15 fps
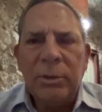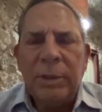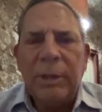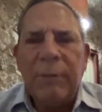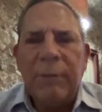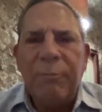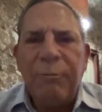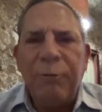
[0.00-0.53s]

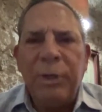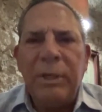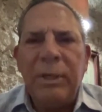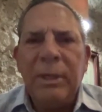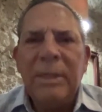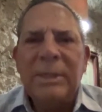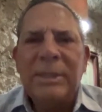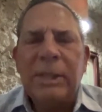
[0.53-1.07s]
en
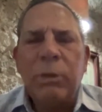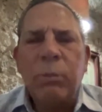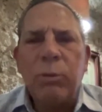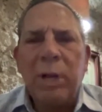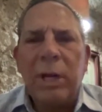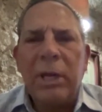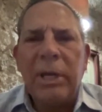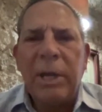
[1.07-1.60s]
fin,
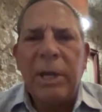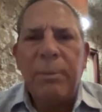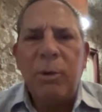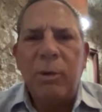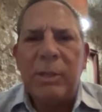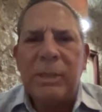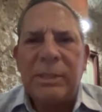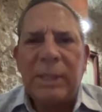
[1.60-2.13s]
según el
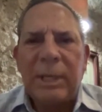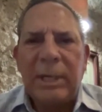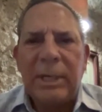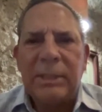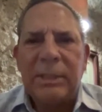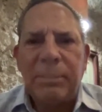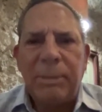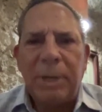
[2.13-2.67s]
nervio que esté
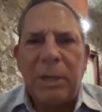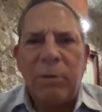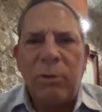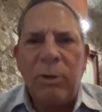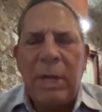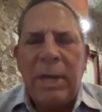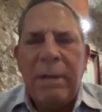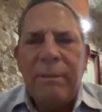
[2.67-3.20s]

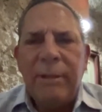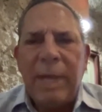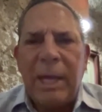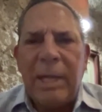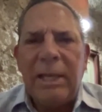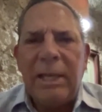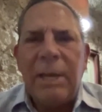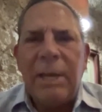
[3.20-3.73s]
lastimado. De
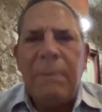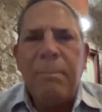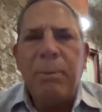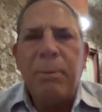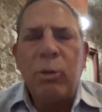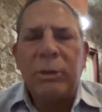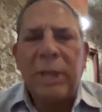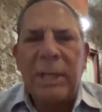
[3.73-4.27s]
ahí la
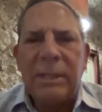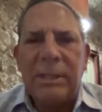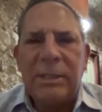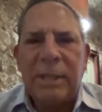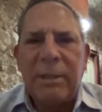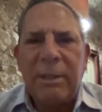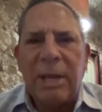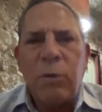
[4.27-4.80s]

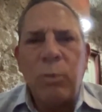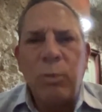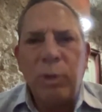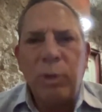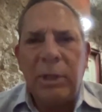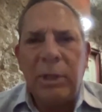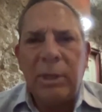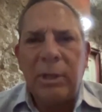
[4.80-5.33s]
importancia de
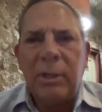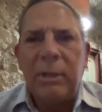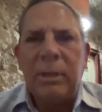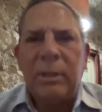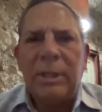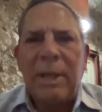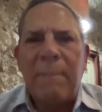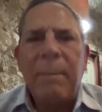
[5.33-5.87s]
acudir
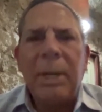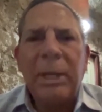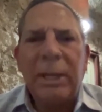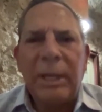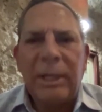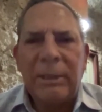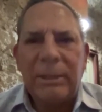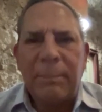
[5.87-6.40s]
de
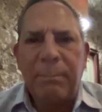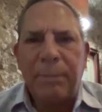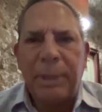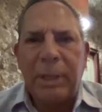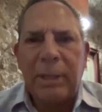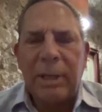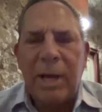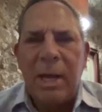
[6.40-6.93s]
manera
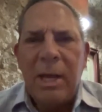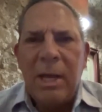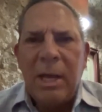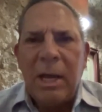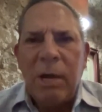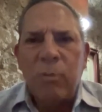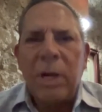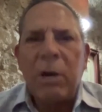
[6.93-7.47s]
temprana a
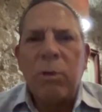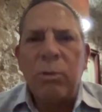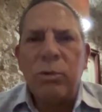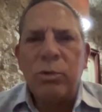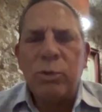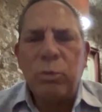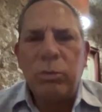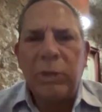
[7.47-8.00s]
una
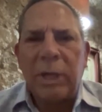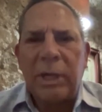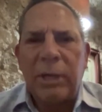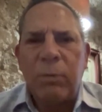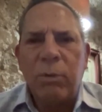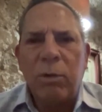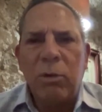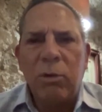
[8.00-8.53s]
consulta
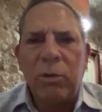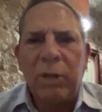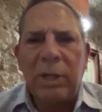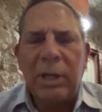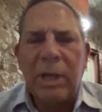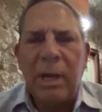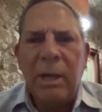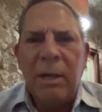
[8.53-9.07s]

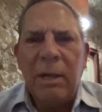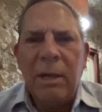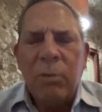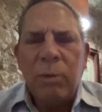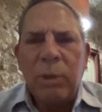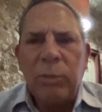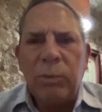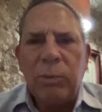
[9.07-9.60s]
neurológica
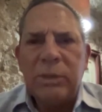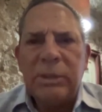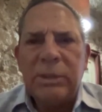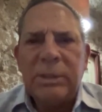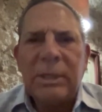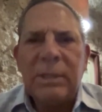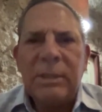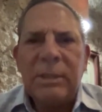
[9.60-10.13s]
cuando
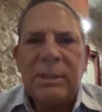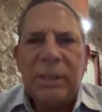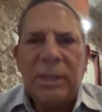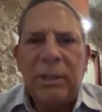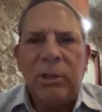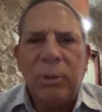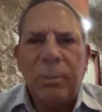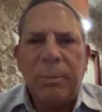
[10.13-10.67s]
existan
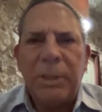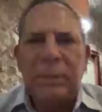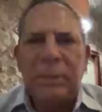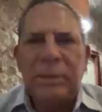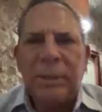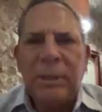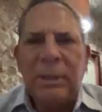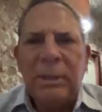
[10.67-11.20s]

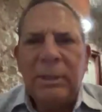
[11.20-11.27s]
síntomas